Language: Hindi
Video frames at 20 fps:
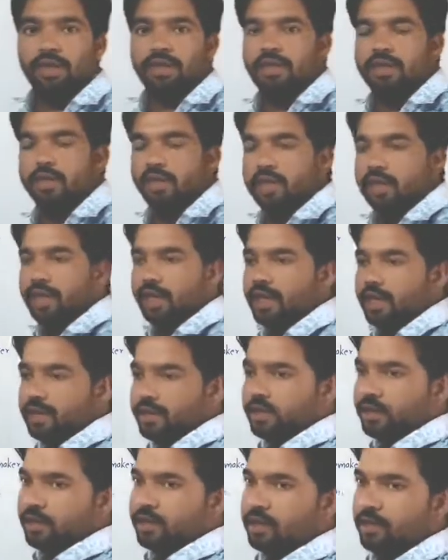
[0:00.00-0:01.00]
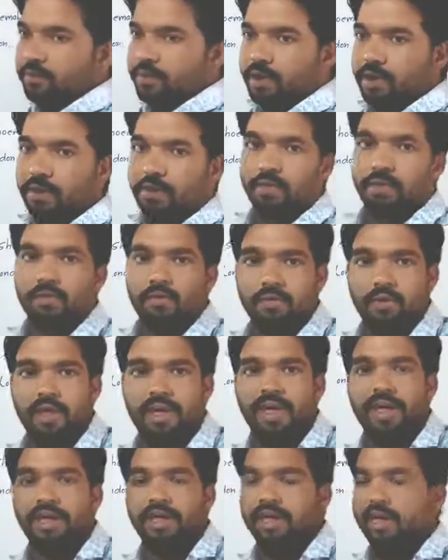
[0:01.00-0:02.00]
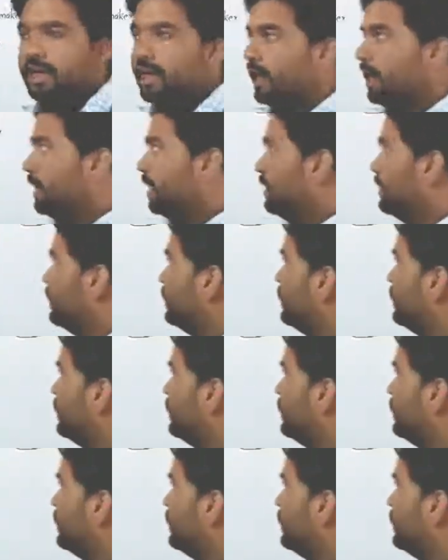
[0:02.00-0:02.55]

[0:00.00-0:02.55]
ही अच्छे तरीके से इस चैप्टर को नरेट किया है